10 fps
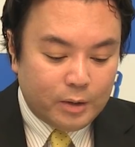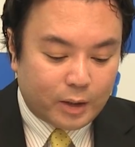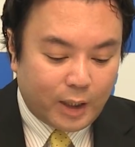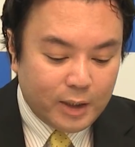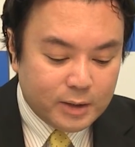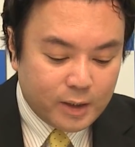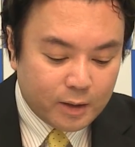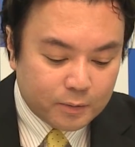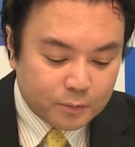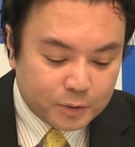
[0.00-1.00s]
で開
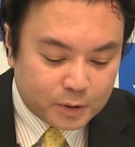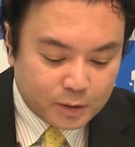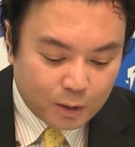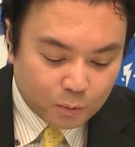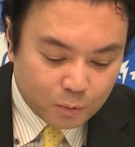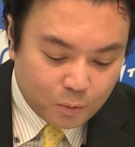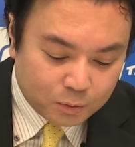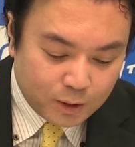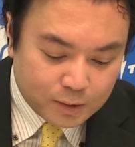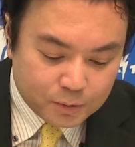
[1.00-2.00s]
戦2日後の
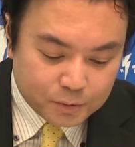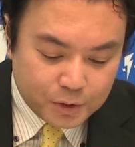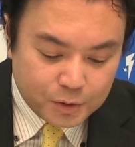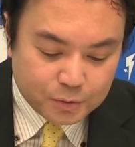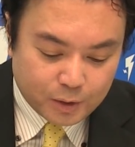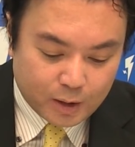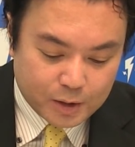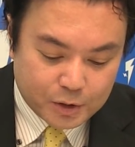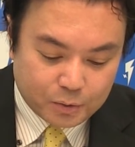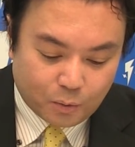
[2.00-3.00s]
6月27
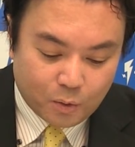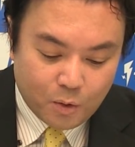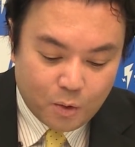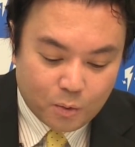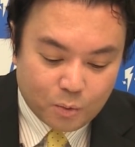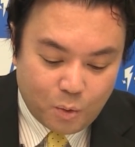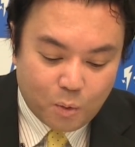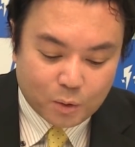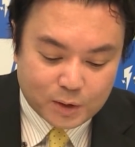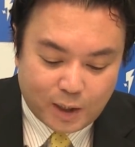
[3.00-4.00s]
日の午
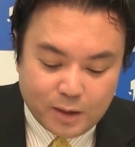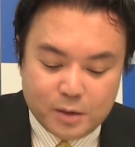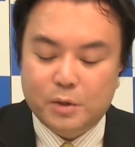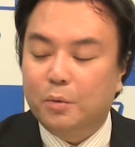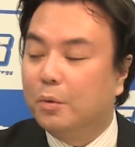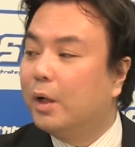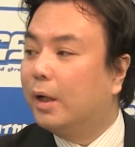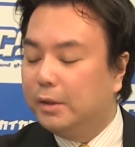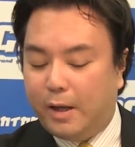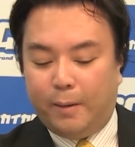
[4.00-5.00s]
後3時の夜
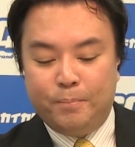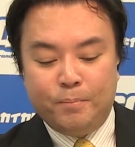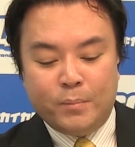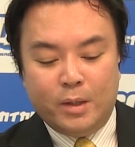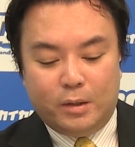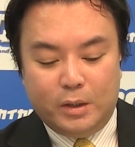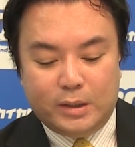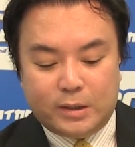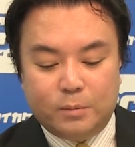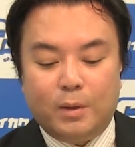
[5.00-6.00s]
中にね
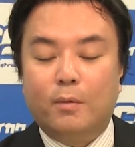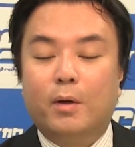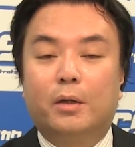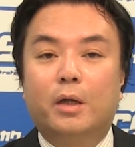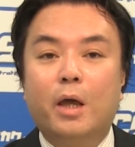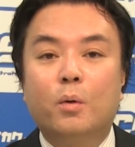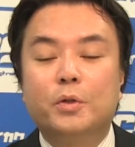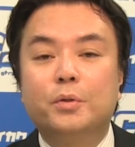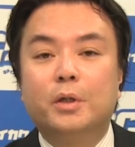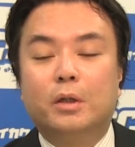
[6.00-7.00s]
イスーマンは警護
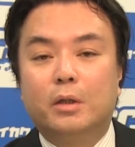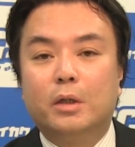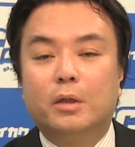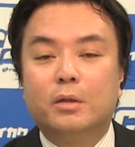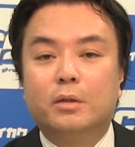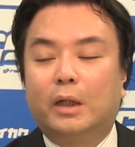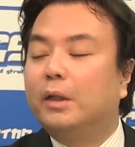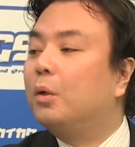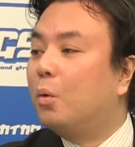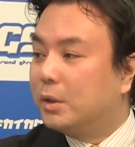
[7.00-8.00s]
主任に
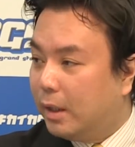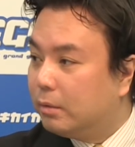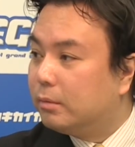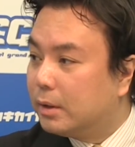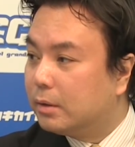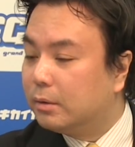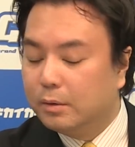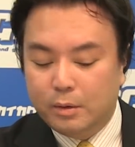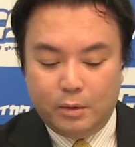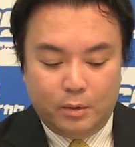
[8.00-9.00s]
叩き起こされるんです、はい、
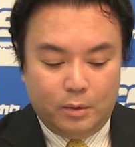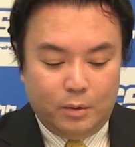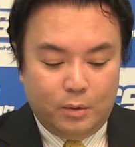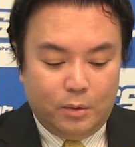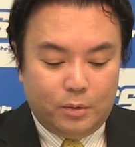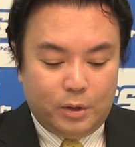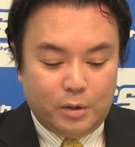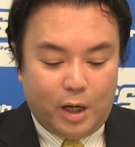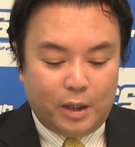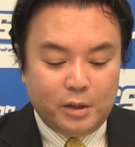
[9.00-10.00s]
で
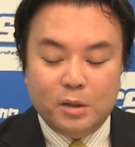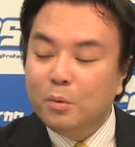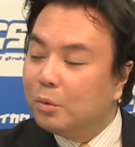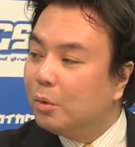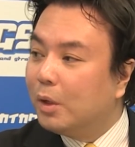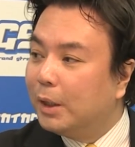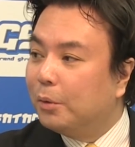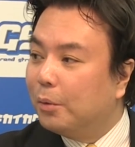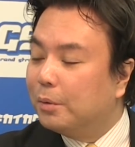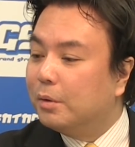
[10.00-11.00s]
何事かと言っ